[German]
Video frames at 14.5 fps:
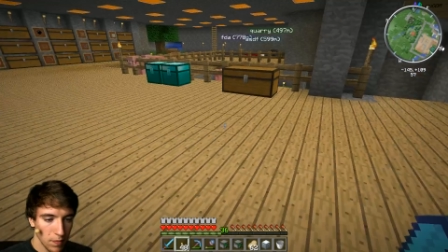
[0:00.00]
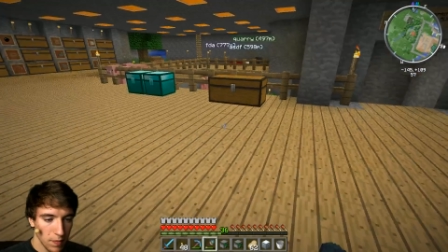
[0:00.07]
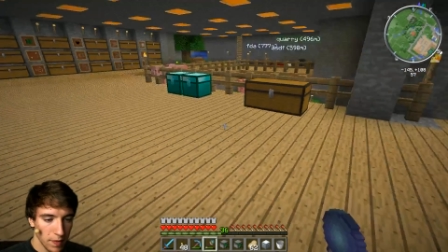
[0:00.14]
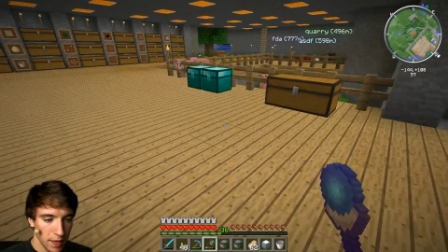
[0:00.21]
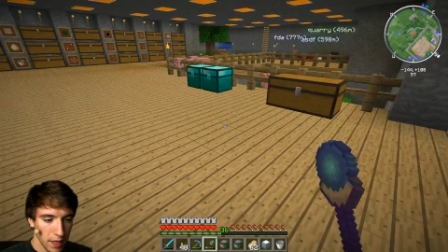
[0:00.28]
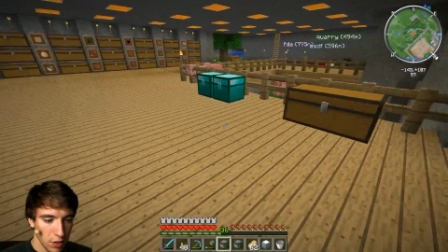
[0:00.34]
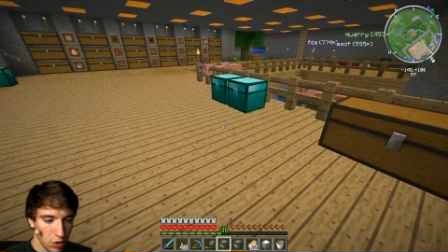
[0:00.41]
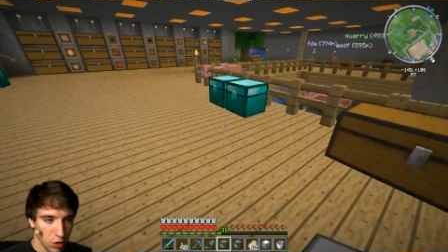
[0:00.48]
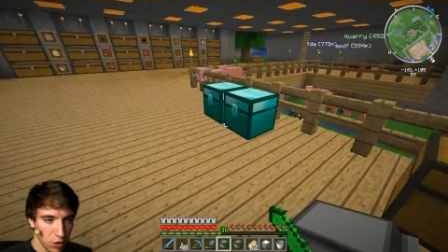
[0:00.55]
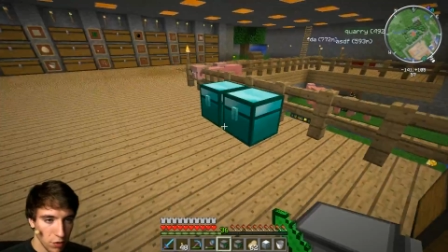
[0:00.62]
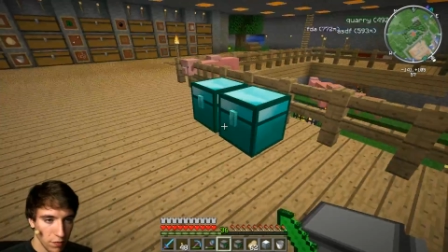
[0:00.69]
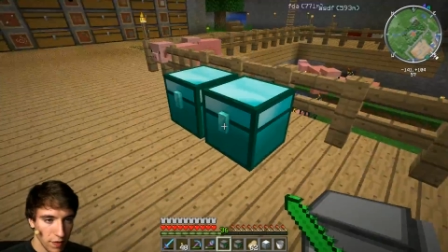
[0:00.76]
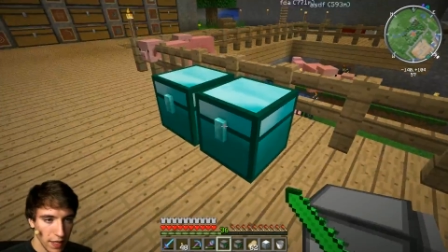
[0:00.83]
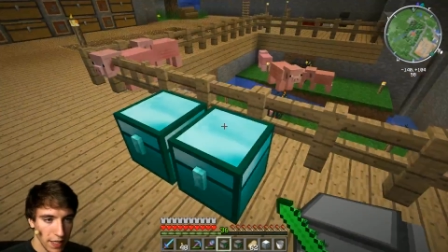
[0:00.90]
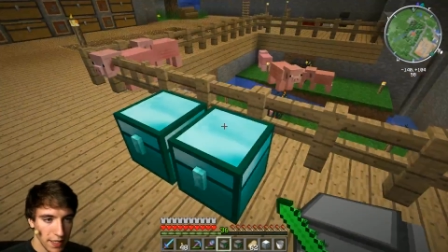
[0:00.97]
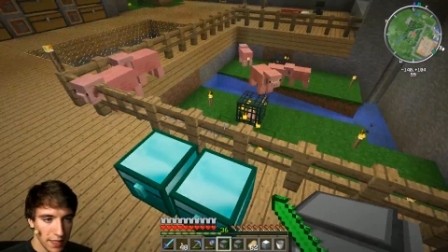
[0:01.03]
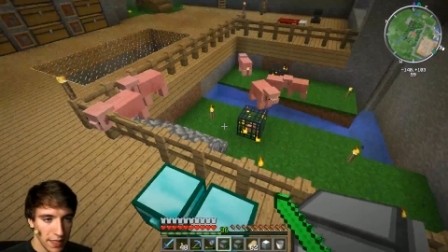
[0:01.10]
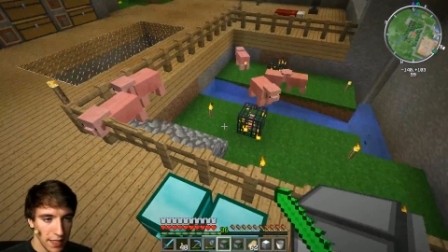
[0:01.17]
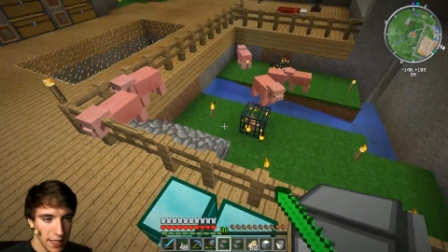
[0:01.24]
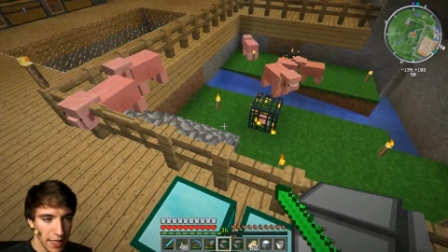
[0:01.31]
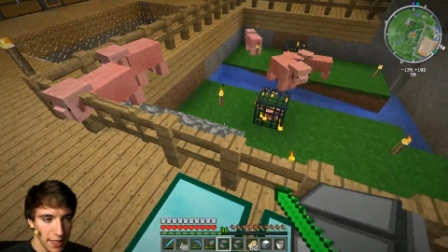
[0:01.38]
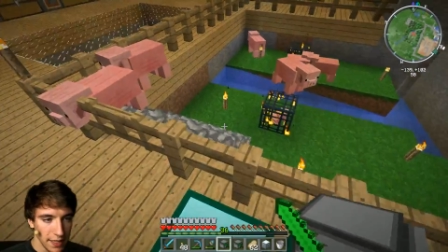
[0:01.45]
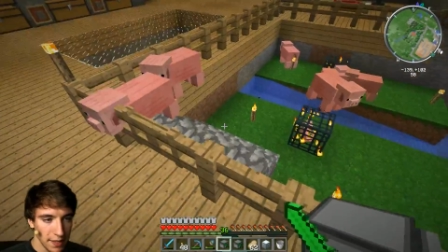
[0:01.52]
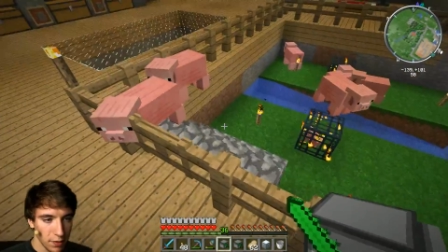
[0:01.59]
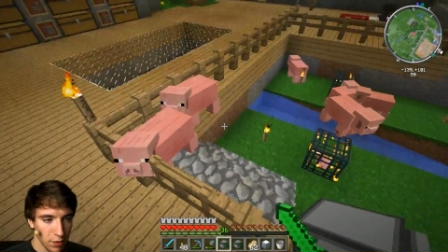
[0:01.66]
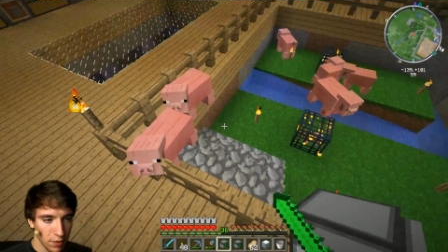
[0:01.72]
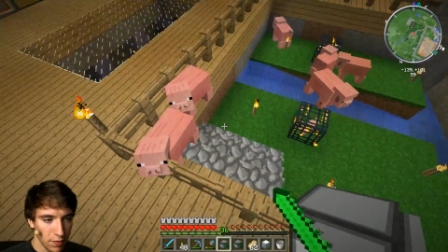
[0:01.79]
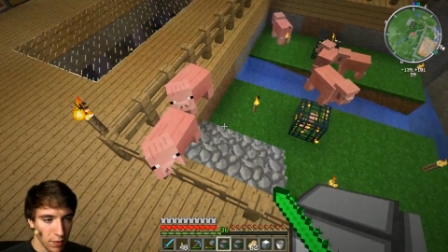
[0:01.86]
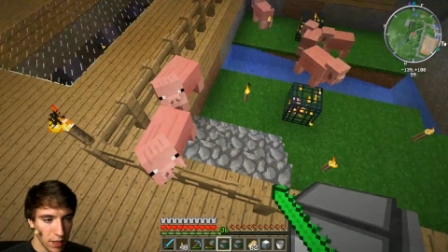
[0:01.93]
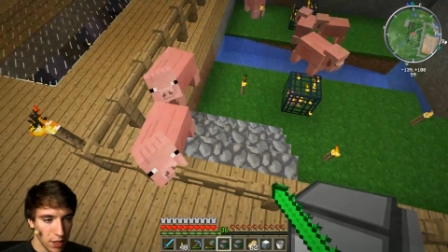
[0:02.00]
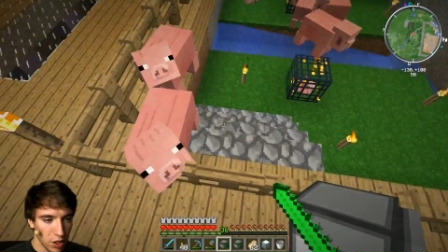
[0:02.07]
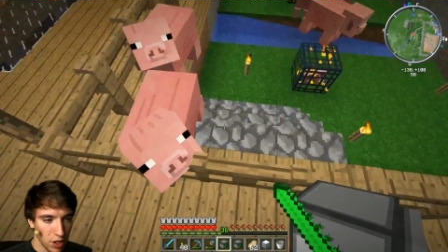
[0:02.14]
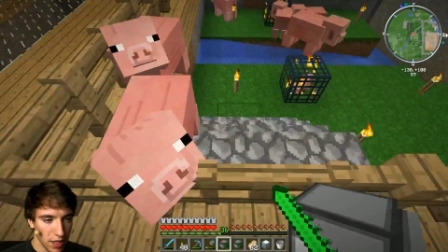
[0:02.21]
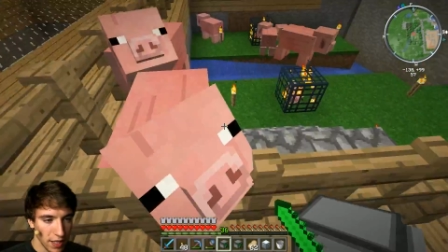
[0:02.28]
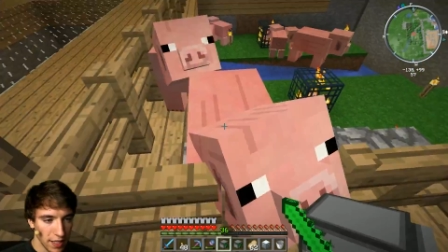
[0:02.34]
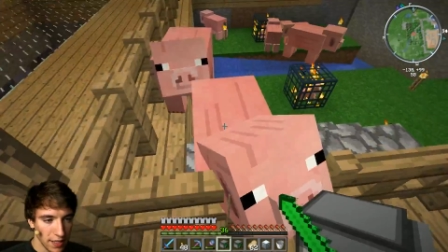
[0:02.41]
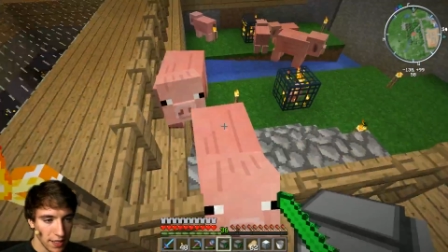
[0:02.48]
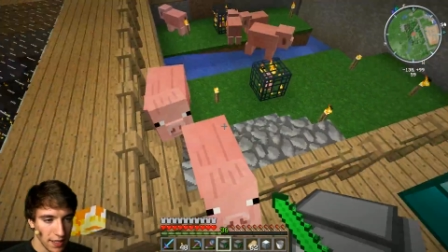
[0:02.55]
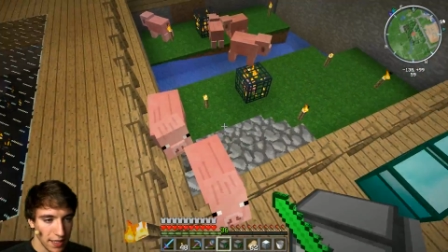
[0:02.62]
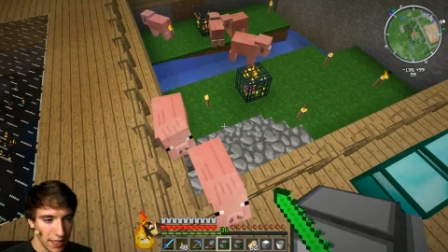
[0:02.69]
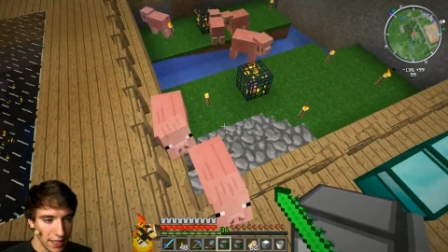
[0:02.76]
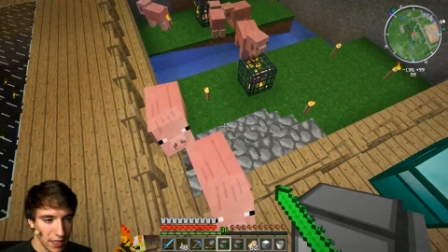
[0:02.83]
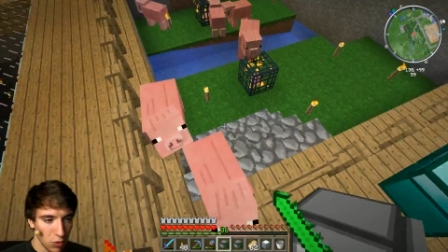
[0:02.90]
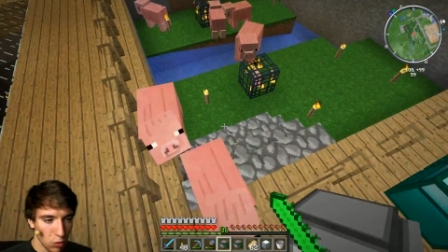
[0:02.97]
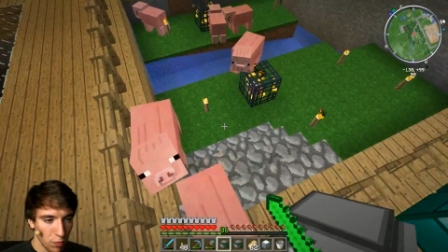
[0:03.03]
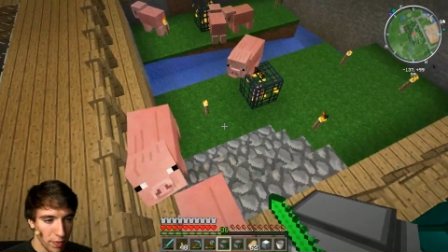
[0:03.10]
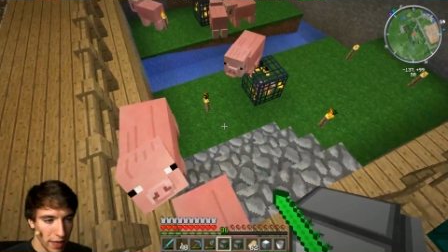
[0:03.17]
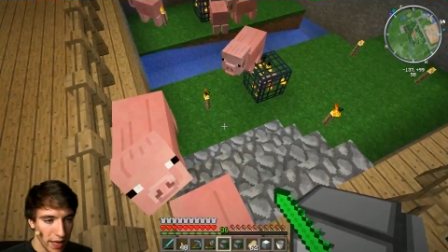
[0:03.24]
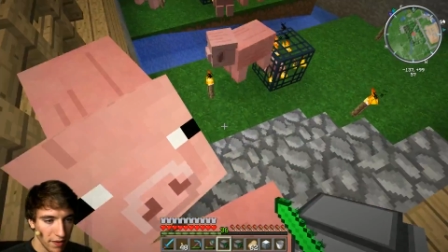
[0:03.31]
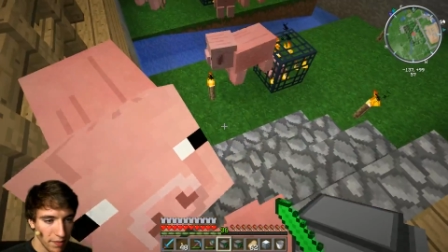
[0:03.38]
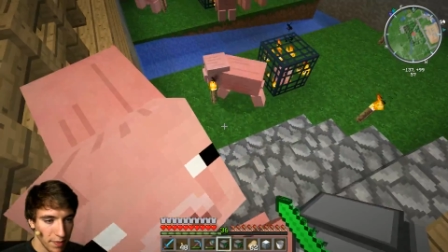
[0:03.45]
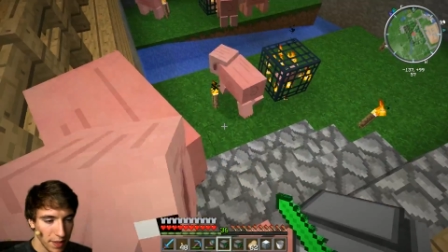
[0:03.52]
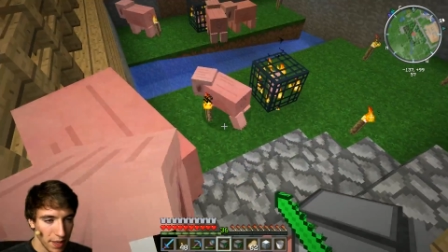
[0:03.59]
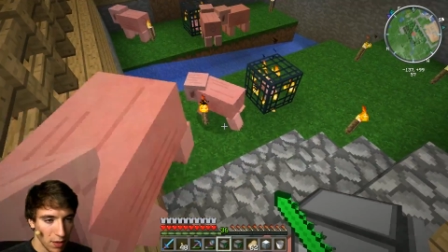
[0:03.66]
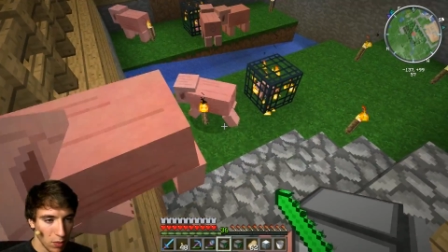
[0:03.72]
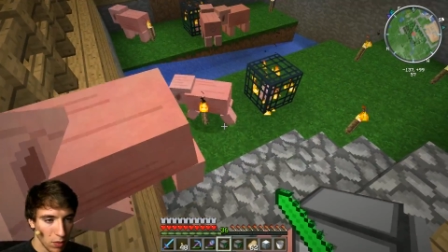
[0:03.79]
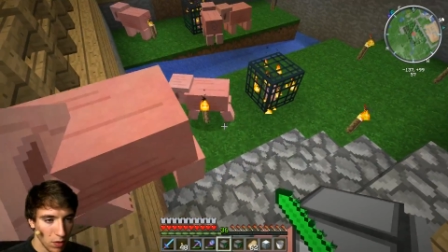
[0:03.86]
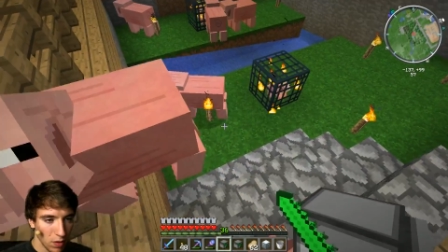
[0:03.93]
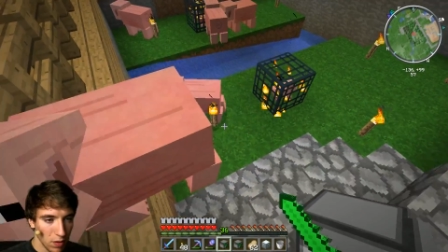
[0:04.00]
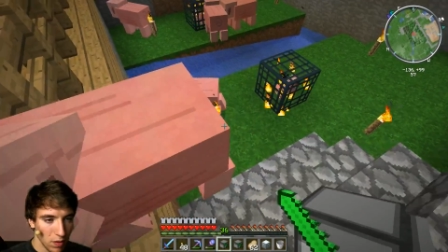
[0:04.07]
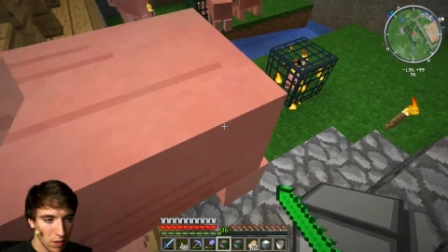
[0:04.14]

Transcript: Sehr schön. Und wenn ich die jetzt irgendwo hinstelle, das, das hier oben nervt mich auch.